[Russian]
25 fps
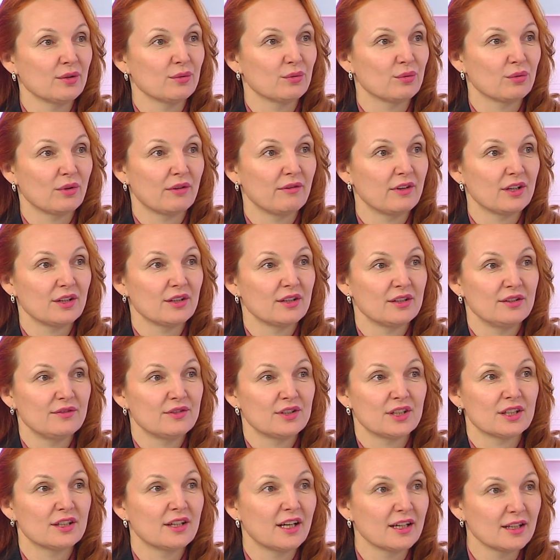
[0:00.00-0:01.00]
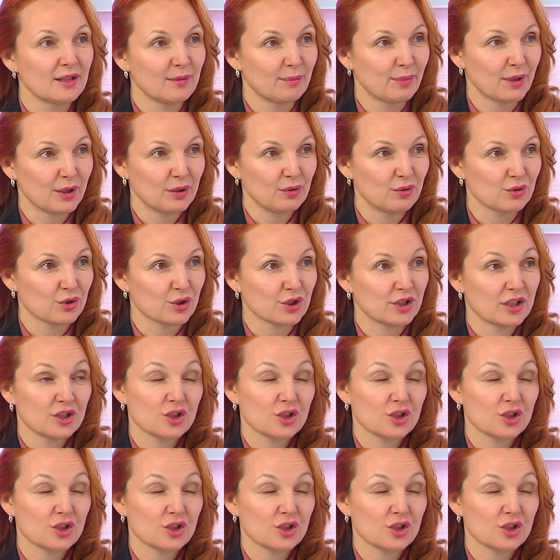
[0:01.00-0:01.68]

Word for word: да, ну, наверное, не всегда ты пойдешь,